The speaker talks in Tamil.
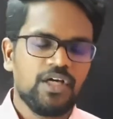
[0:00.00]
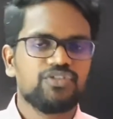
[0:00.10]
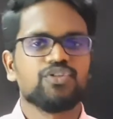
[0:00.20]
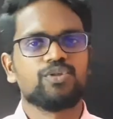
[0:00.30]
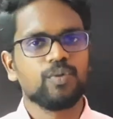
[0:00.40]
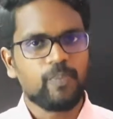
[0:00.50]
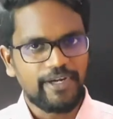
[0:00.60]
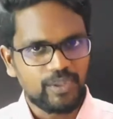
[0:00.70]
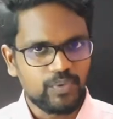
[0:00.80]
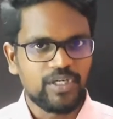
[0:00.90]
ஸோ டூ
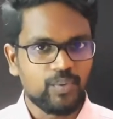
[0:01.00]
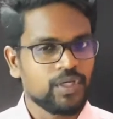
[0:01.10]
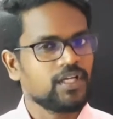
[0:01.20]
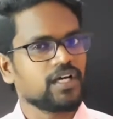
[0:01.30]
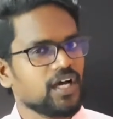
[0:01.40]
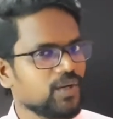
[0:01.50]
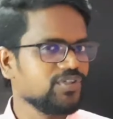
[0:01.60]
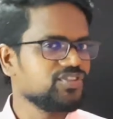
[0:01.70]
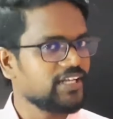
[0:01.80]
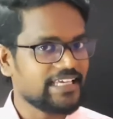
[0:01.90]
பாயிண்ட் ஒனில் உங்களுக்காக ஒரு
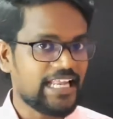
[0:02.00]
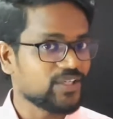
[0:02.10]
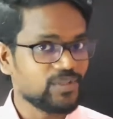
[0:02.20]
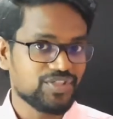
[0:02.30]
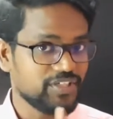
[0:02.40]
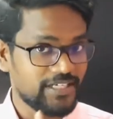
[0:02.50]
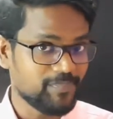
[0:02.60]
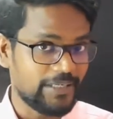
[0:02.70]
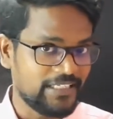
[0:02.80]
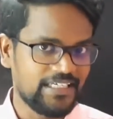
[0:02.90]
சில கேல்குலேஷன் நீங்கள்
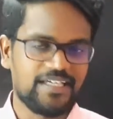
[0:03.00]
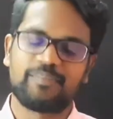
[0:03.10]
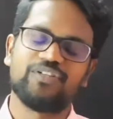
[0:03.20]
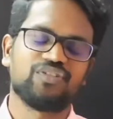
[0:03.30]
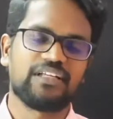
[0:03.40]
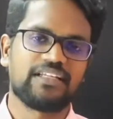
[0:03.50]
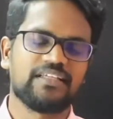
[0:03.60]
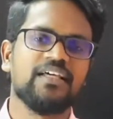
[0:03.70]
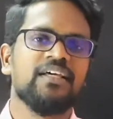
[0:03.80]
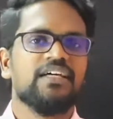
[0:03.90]
பண்ணுங்க அப்படின்னு சொல்லியிருந்தேன்